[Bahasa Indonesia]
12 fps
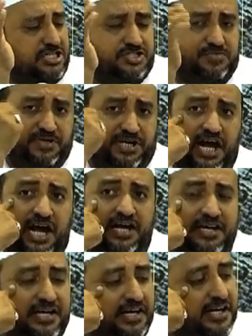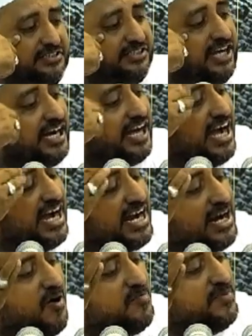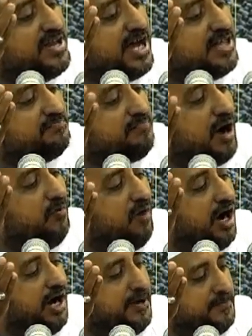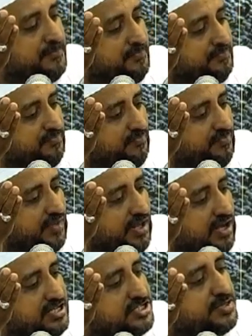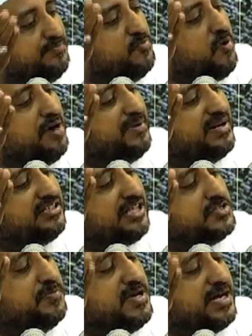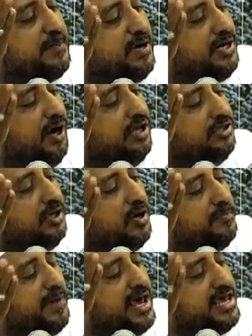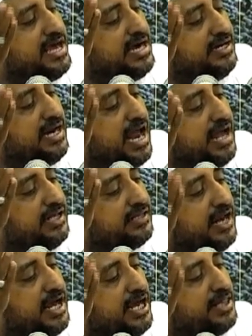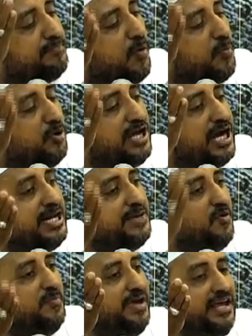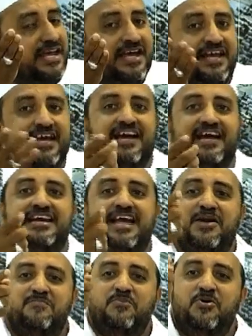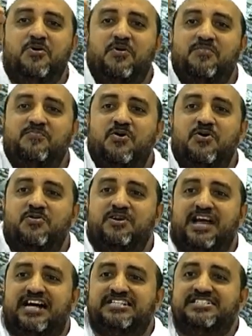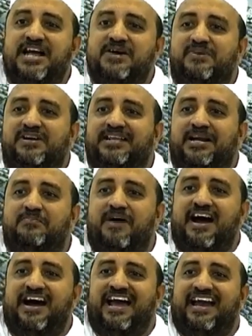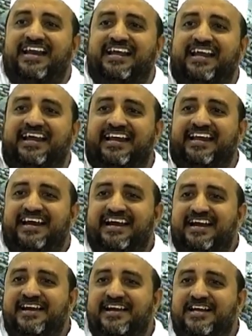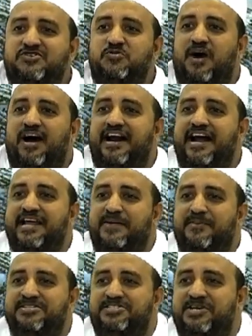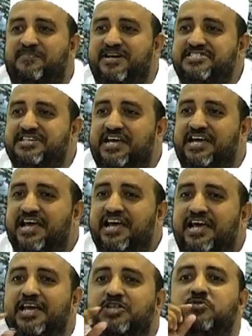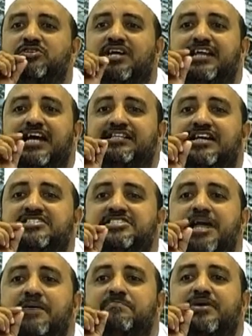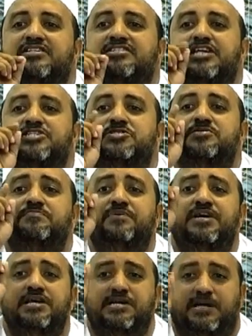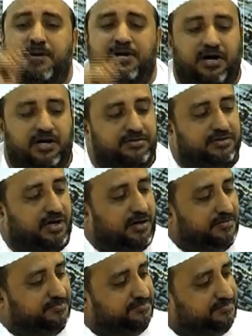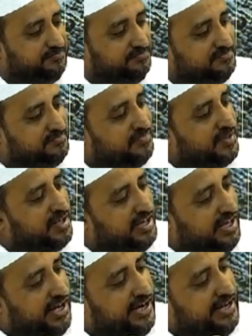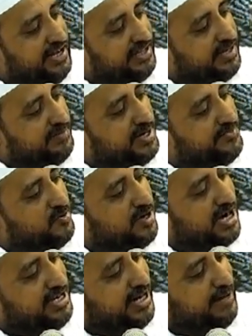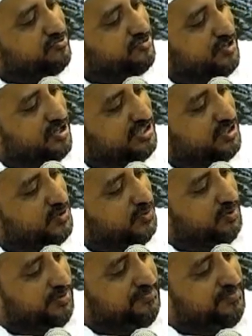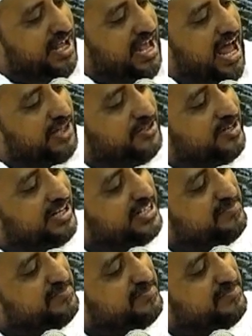wa tasbihah tidakkah engkau melihat bahwa semua bertasbih kepada Allah baik yang di langit-langit maupun yang di bumi dan burung-burung yang sedang berterbangan ini dengan suaranya masing-masing itu ternyata sedang bertasbih kepada Allah ini kita menemukan dalam surat Nur atau kita